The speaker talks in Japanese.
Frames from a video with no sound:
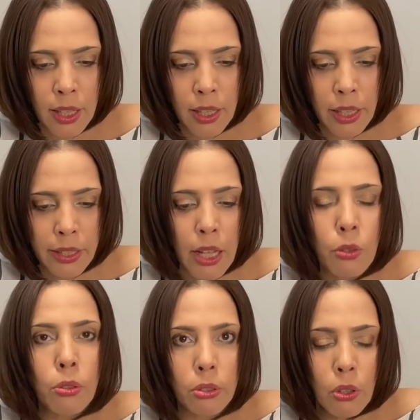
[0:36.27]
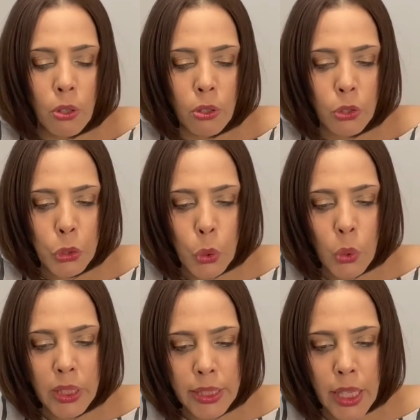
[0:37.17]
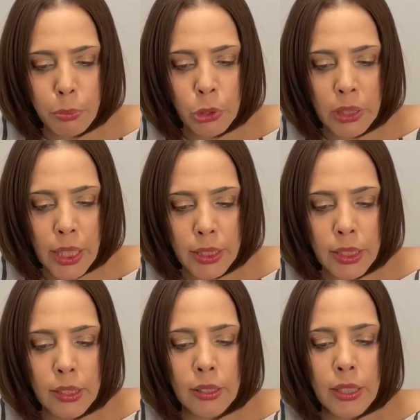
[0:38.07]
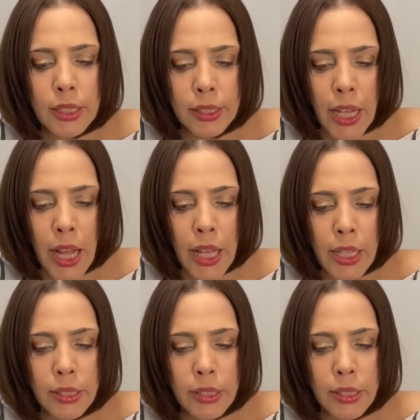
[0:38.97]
え韓国の消費者物価指数ですが、